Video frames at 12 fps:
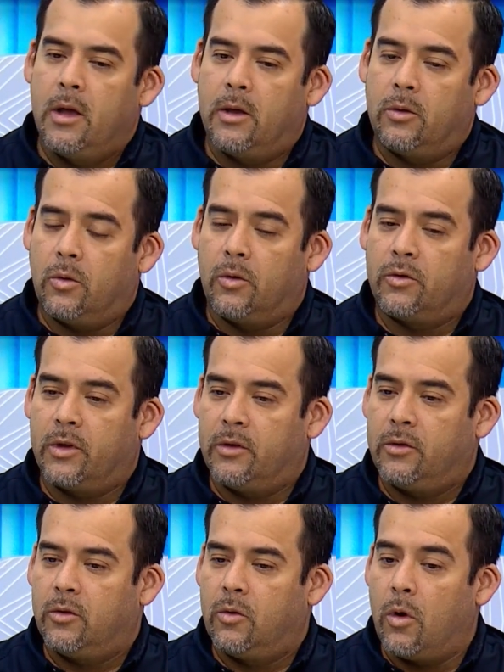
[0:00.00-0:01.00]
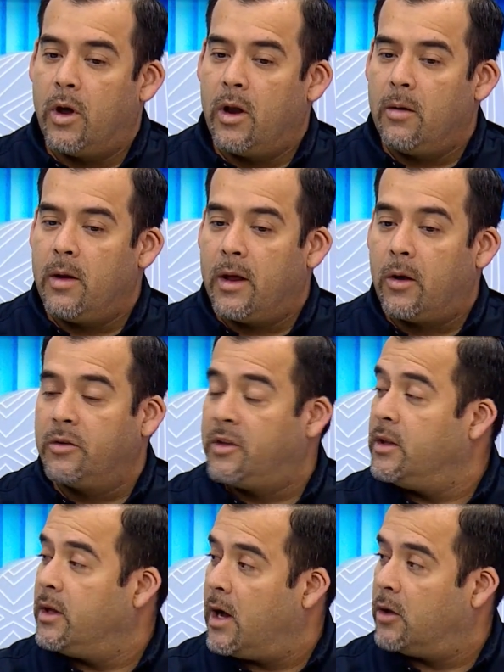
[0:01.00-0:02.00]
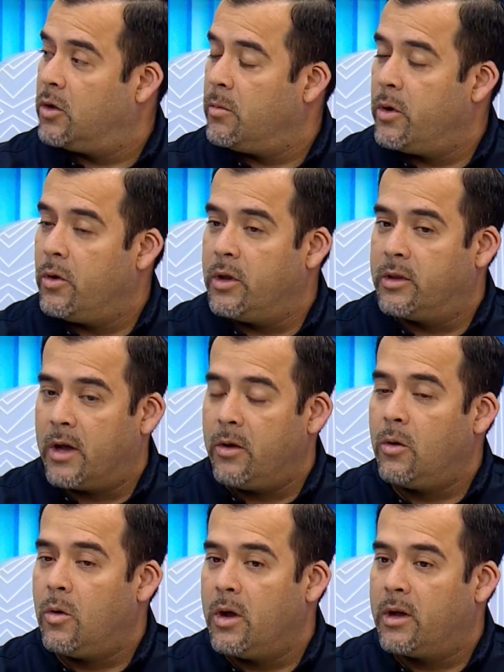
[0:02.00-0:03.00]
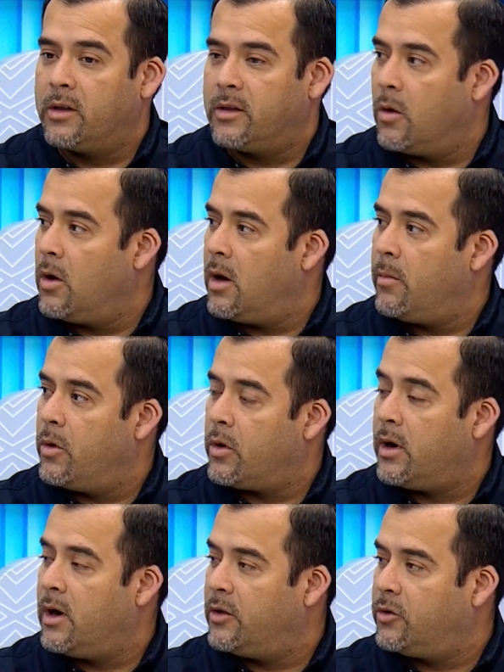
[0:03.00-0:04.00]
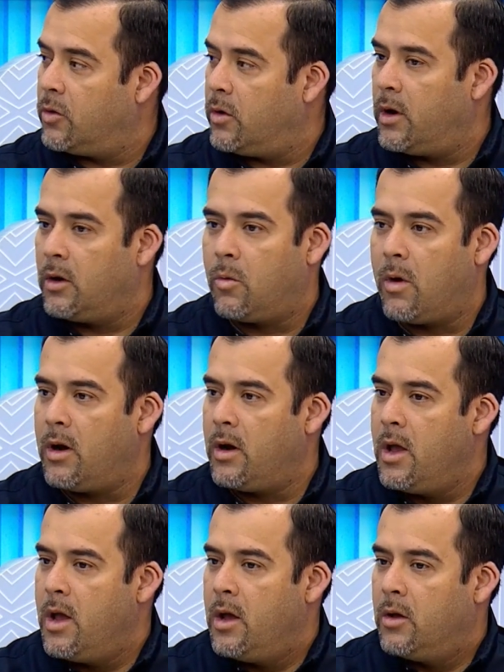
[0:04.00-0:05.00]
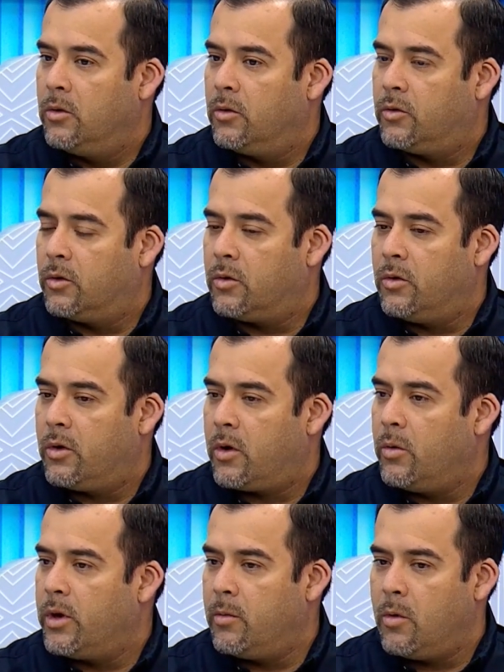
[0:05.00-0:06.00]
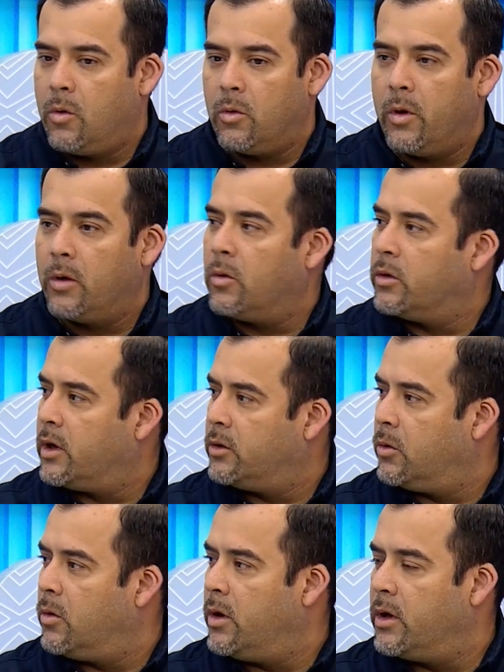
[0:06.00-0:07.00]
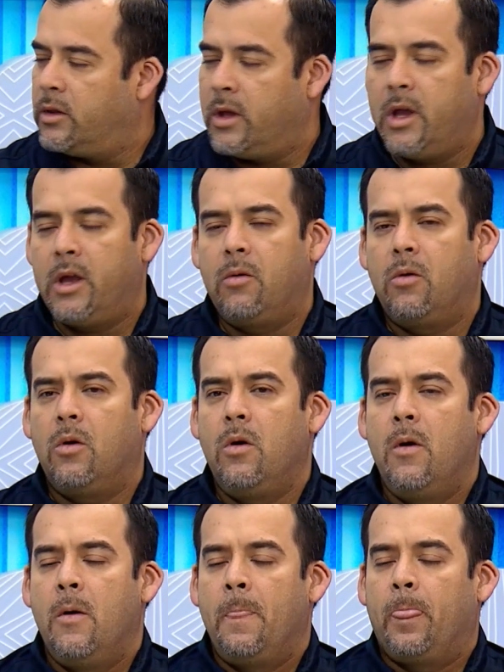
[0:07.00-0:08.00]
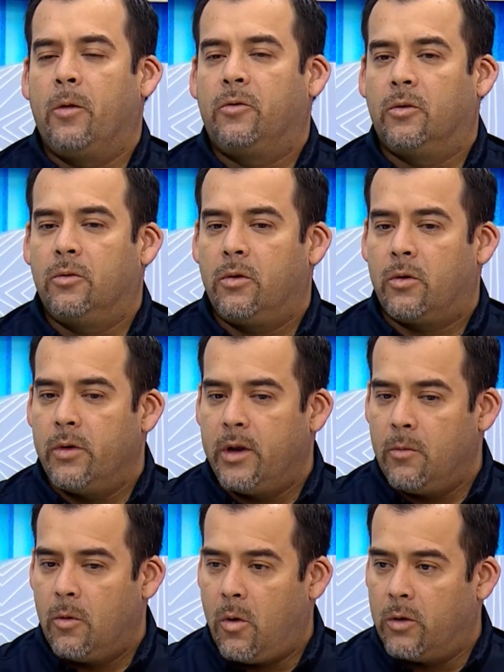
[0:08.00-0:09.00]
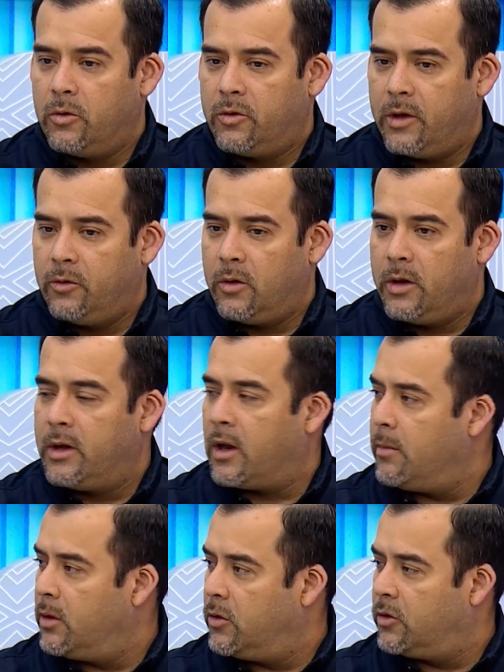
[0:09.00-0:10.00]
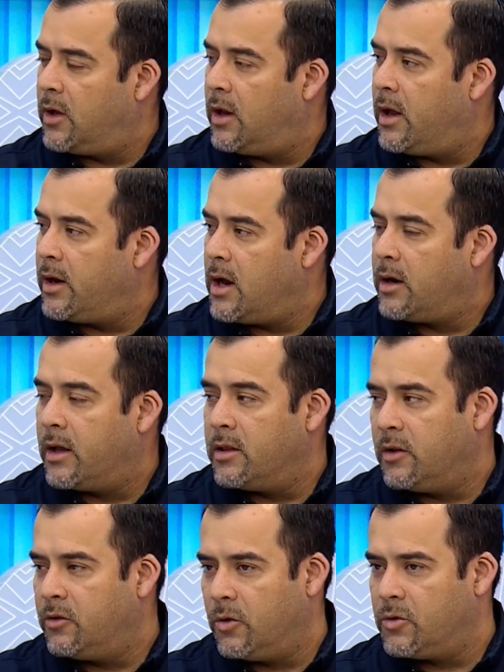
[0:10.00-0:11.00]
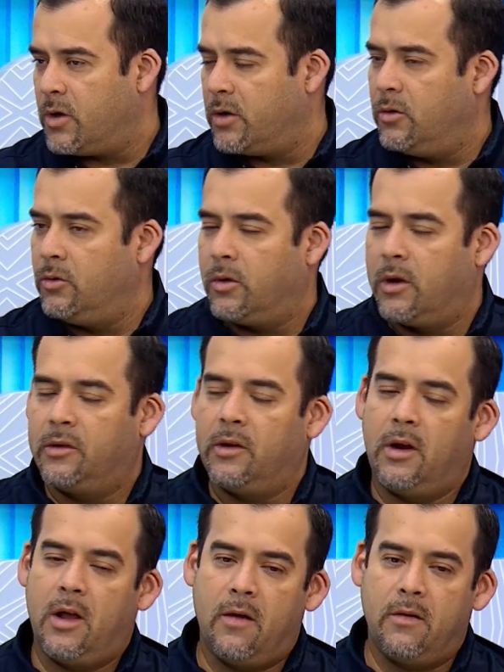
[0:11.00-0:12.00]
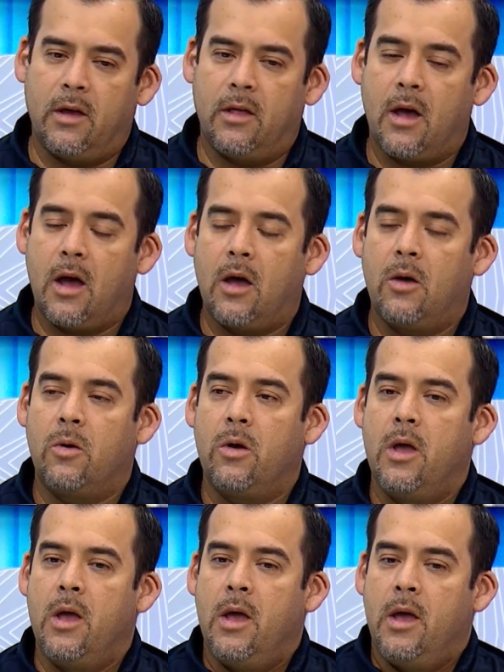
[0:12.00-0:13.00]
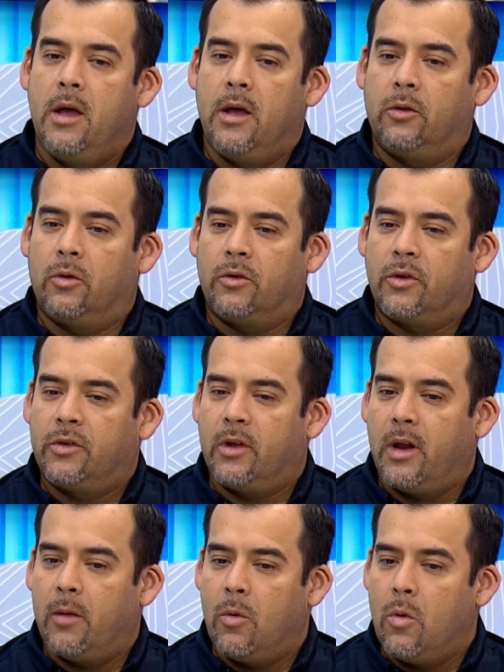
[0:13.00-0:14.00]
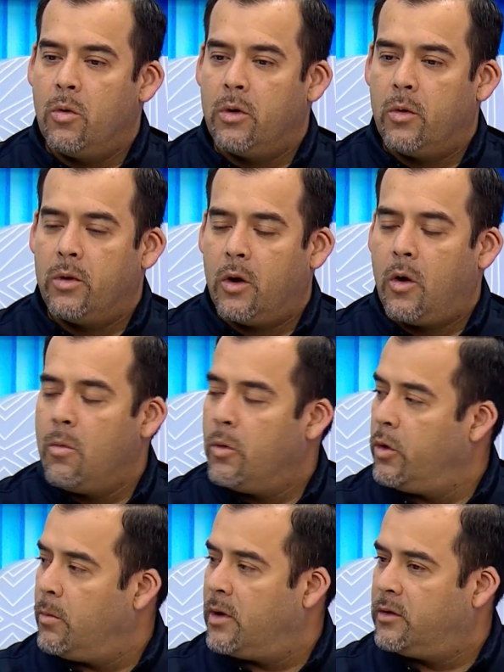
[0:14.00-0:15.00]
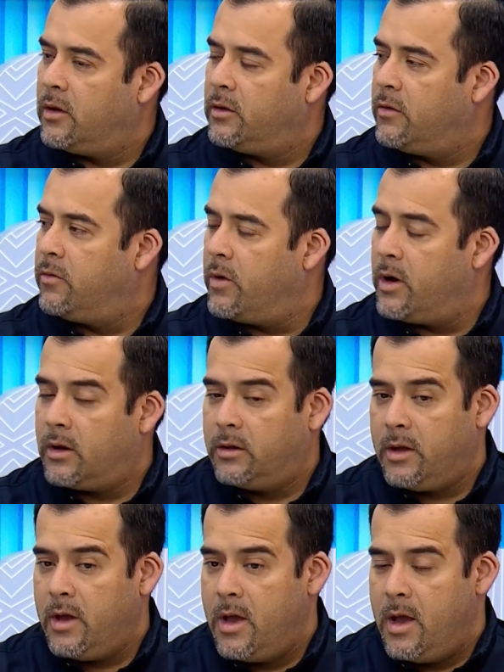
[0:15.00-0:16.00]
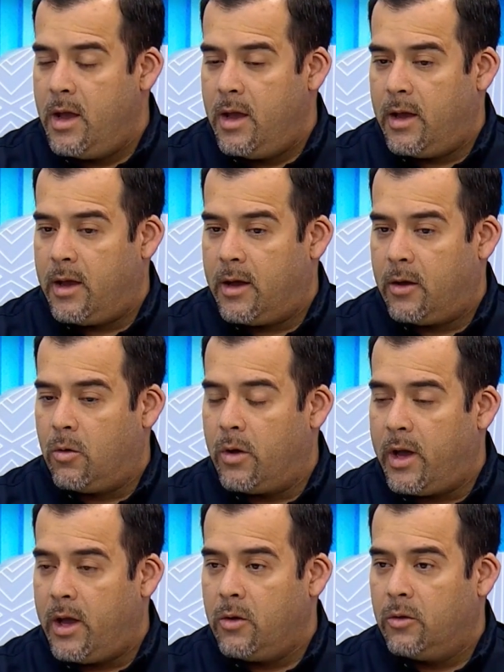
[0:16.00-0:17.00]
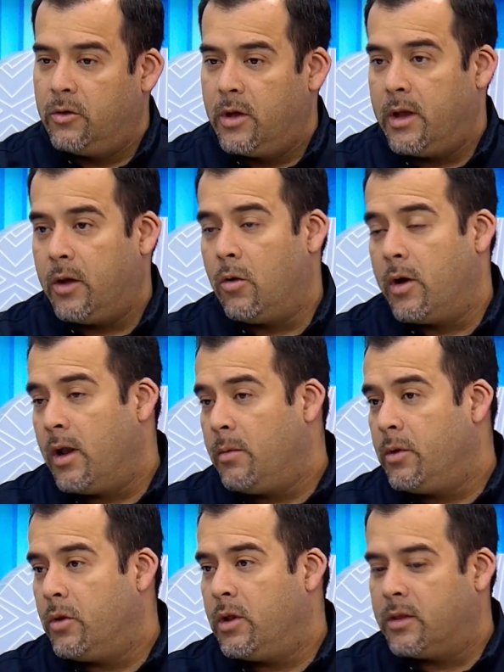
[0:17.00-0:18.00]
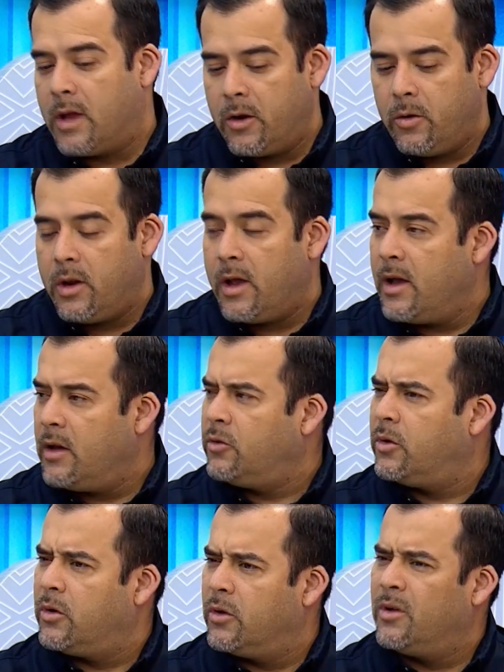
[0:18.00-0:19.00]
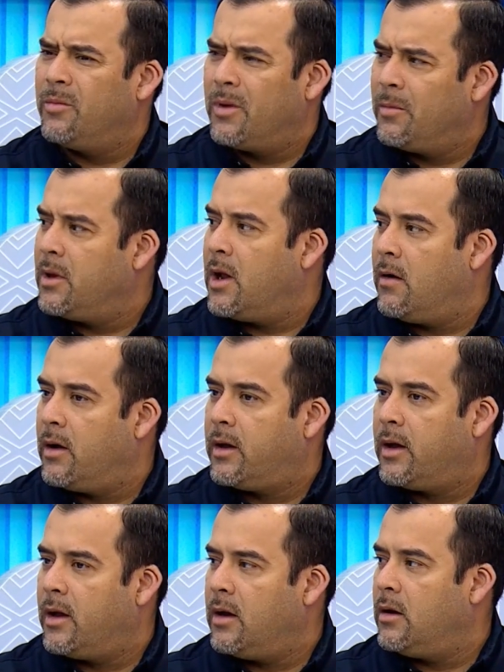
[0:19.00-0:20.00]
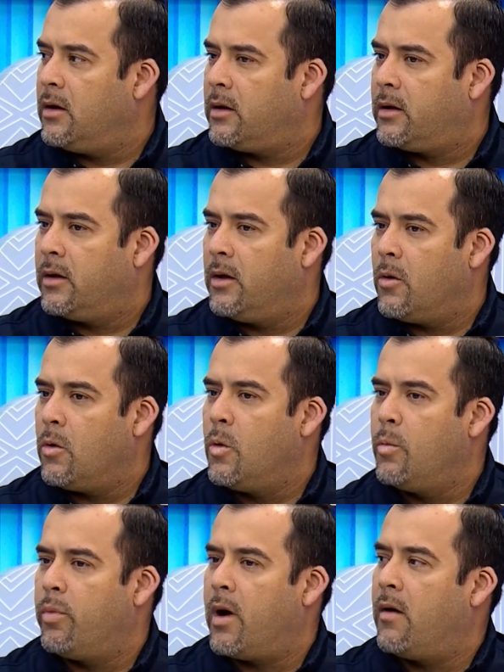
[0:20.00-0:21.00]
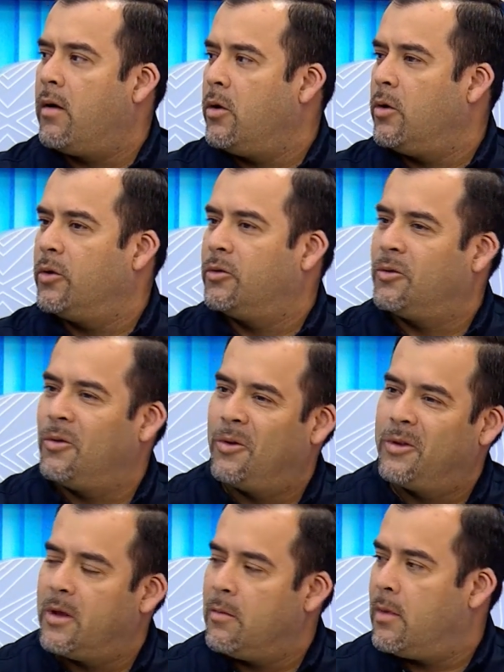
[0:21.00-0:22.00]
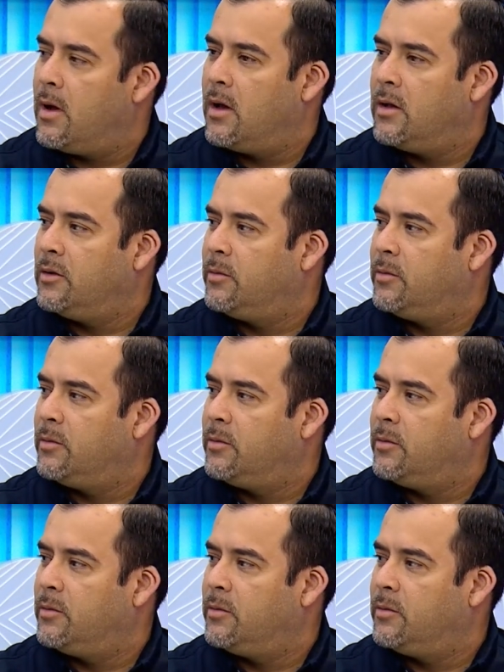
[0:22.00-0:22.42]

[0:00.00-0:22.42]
Entonces, con el, el, sindicato mayoritario es con el que tengo la mayor relación, en el cual nosotros nos reunimos con el contrato colectivo, nosotros nos reunimos cuando se hizo el incremento salarial que en 18 años nunca se les había dado. Entonces tenemos una comunión bastante fuerte eh, con ellos. Y con el minoritario era eso, que yo siempre miraba que él ocupaba los, los demás.